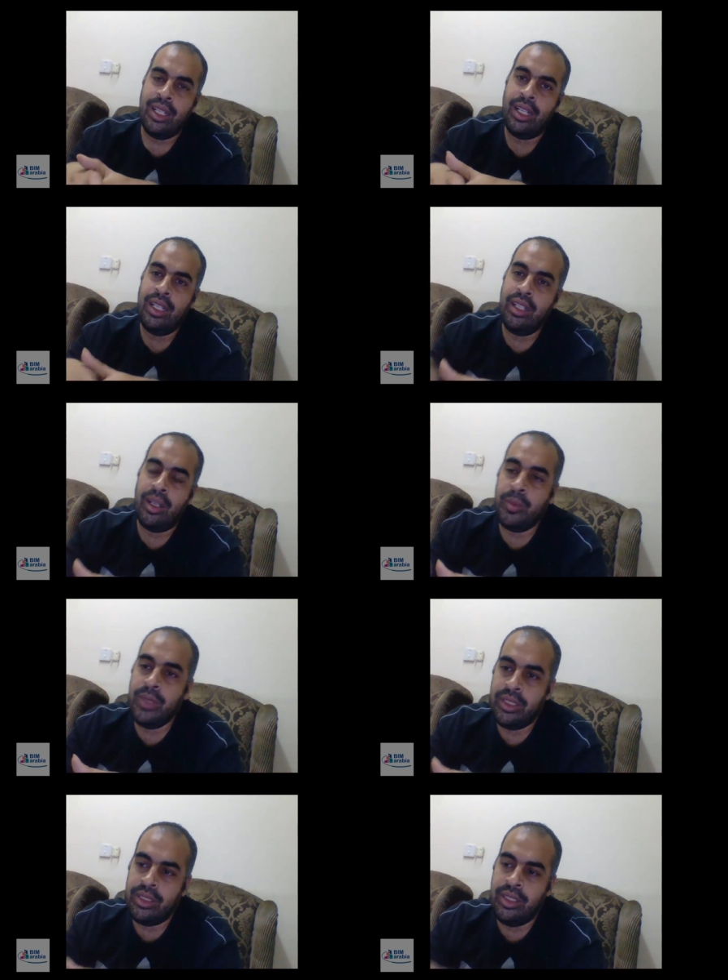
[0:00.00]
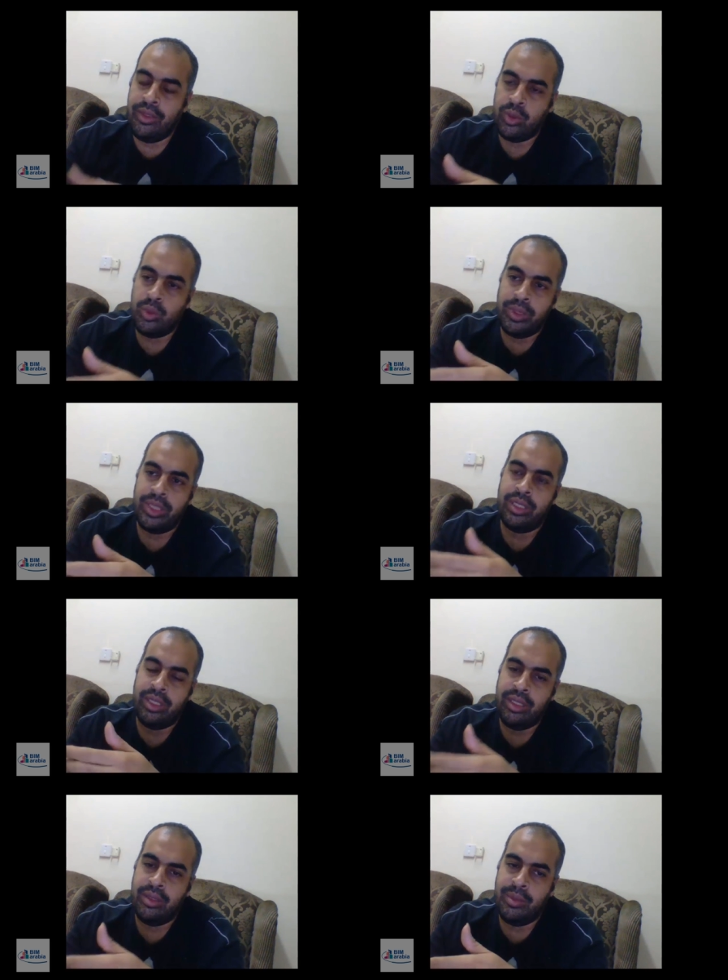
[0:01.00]
هل الابديت نفسه من
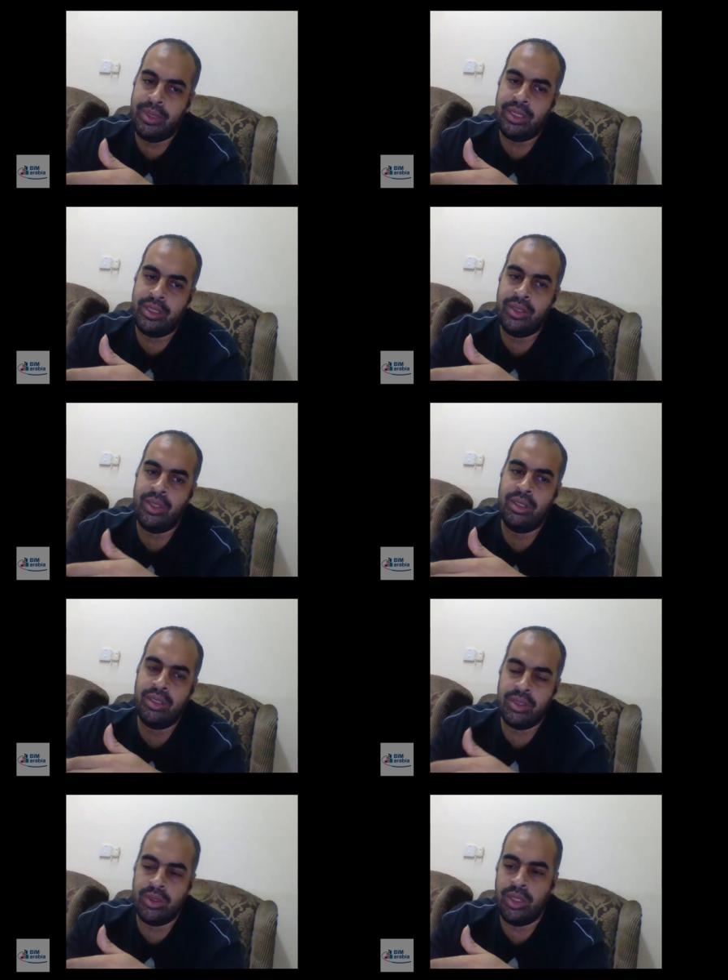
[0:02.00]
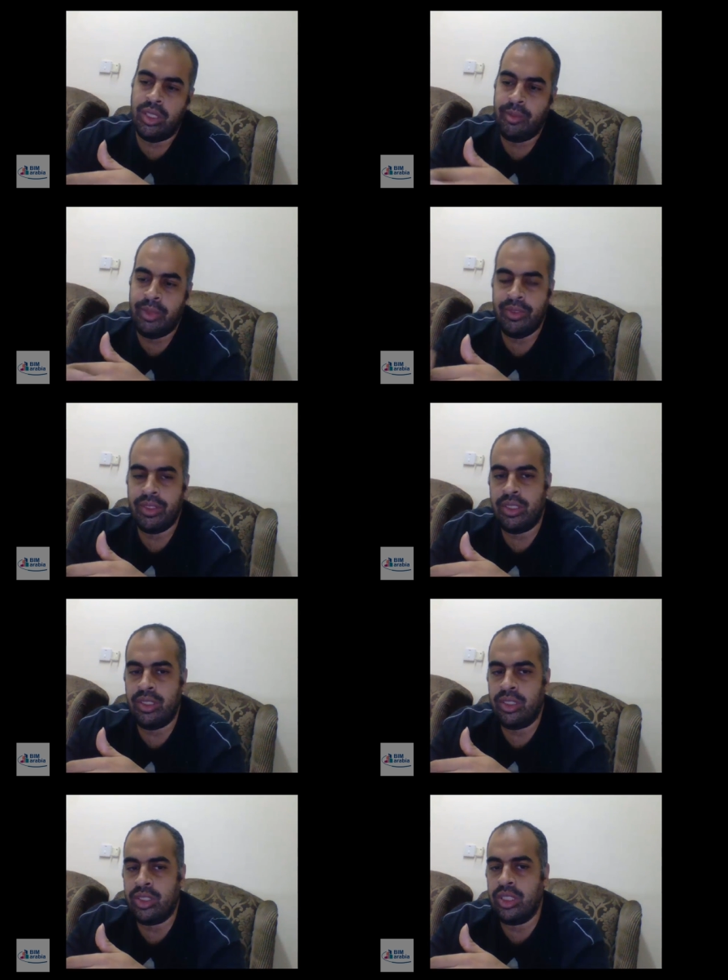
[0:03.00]
من اصدار لاصدار يعني من ريفت
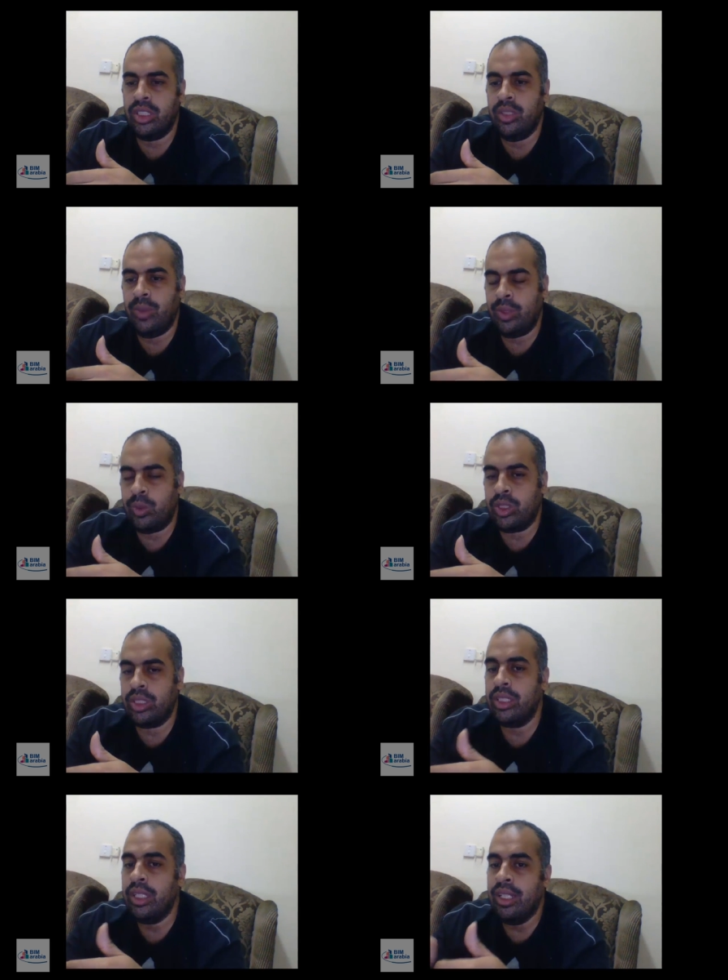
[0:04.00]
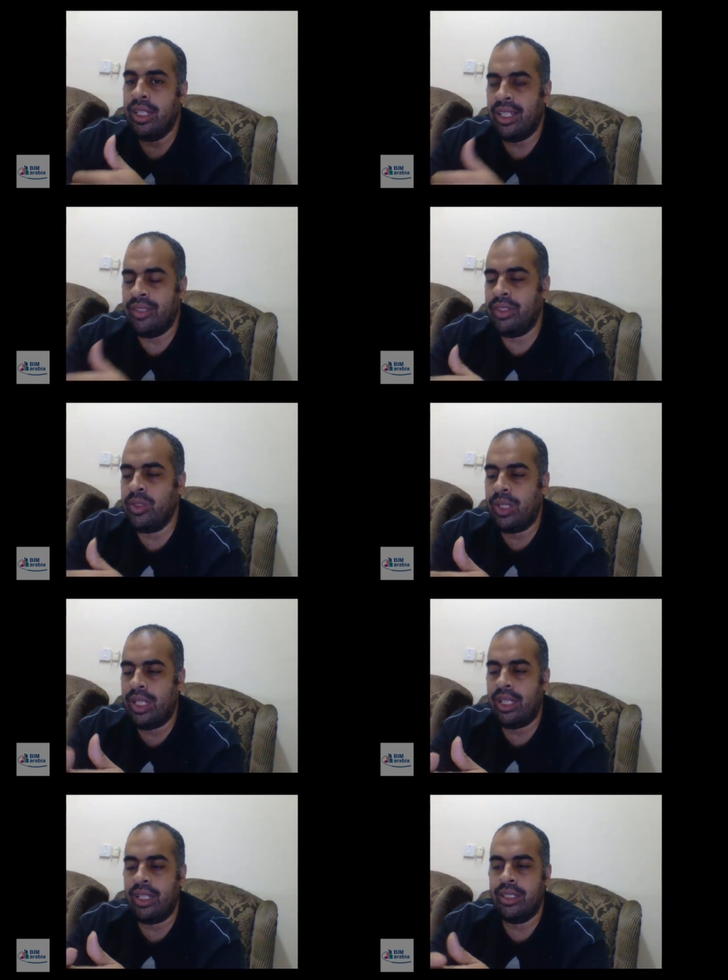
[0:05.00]
20 ل 21 هيفيدنا
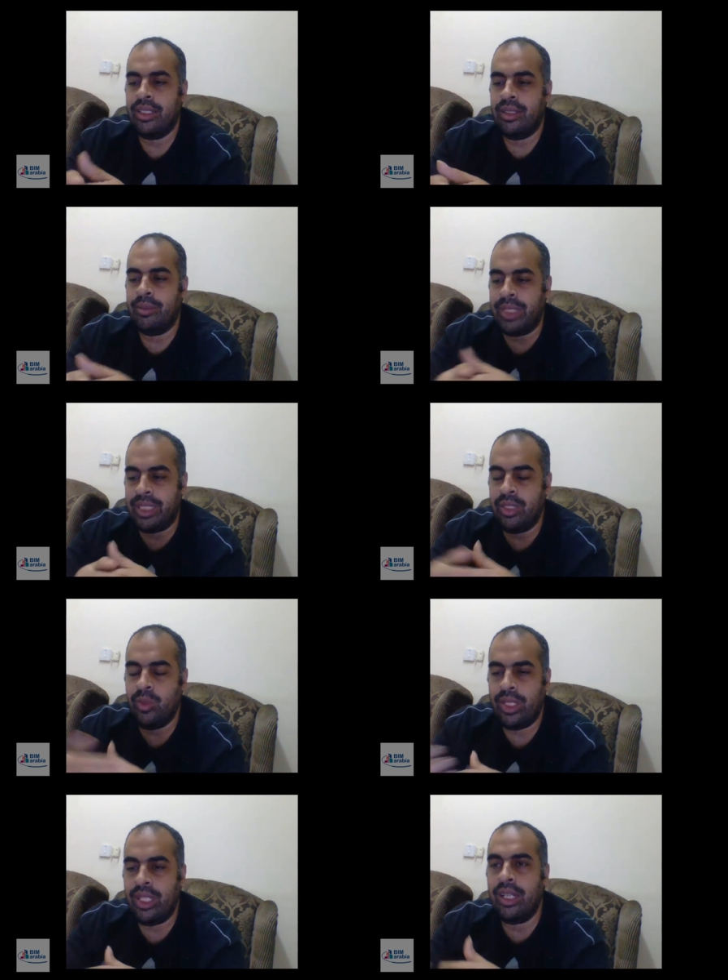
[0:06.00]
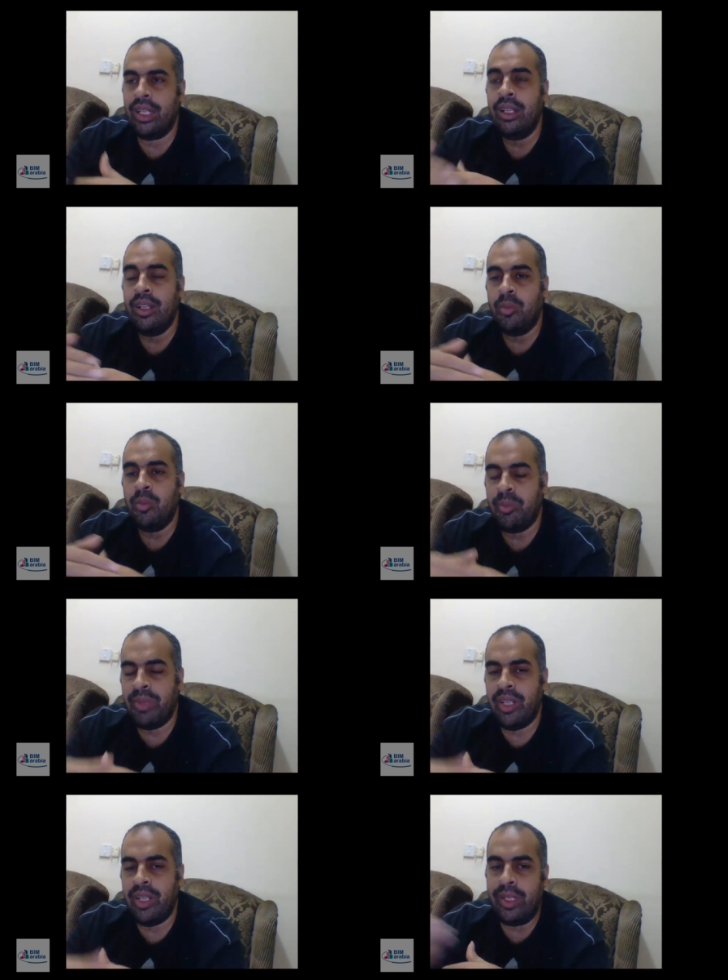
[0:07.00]
ولا لا محتاجين ولا لا
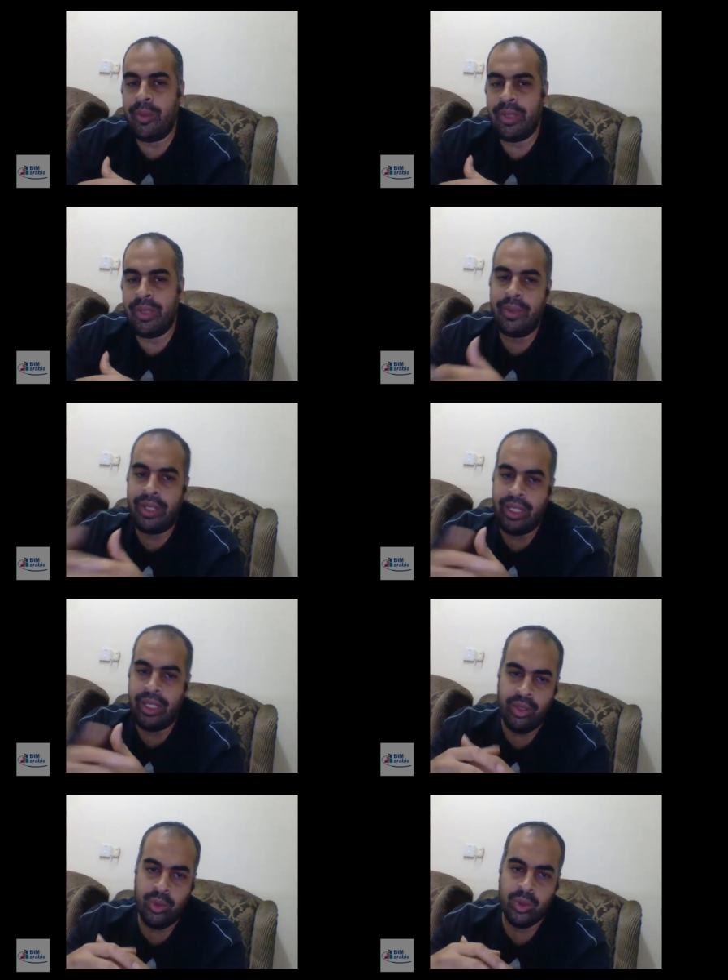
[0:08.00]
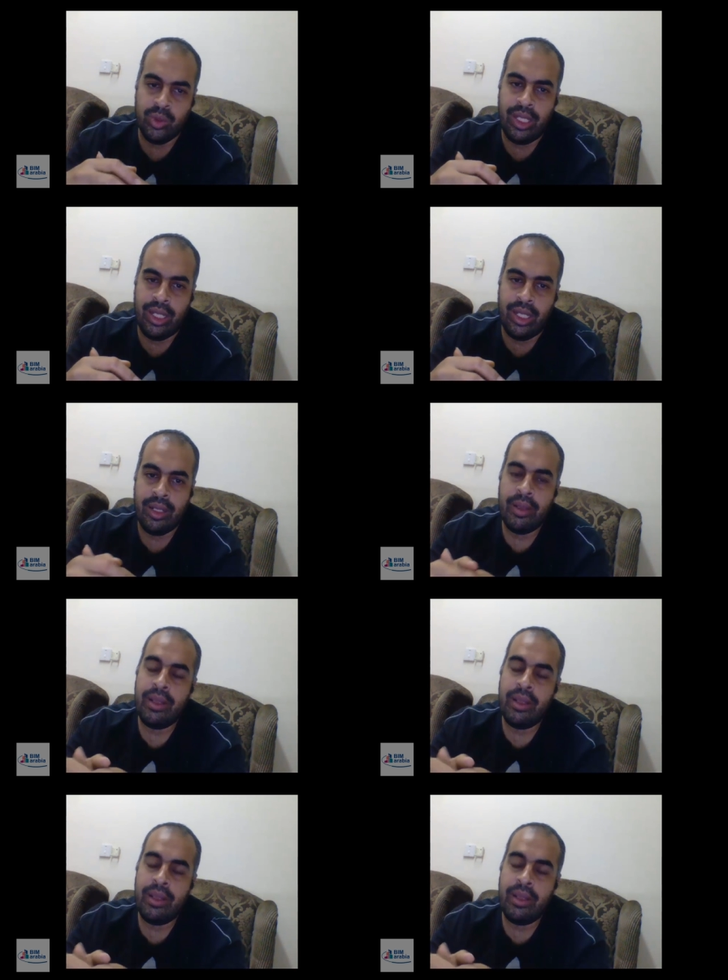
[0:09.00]
من برنامج لبرنامج هنعوز ولا لا